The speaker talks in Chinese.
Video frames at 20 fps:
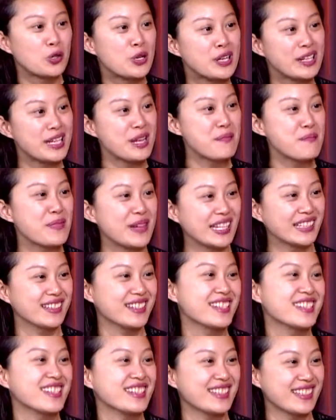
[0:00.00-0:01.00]
去念别的
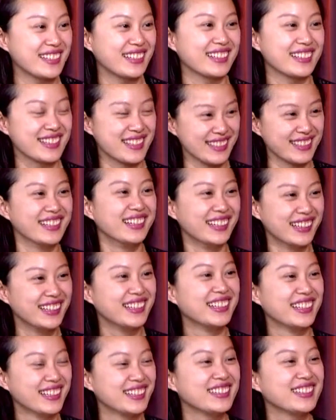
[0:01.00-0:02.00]
系，这样子。
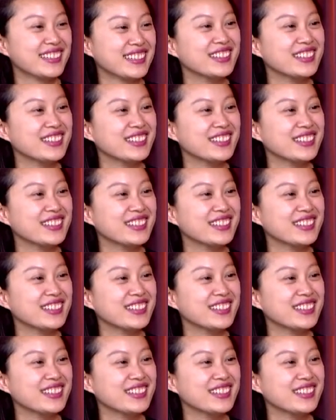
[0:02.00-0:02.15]
嗯，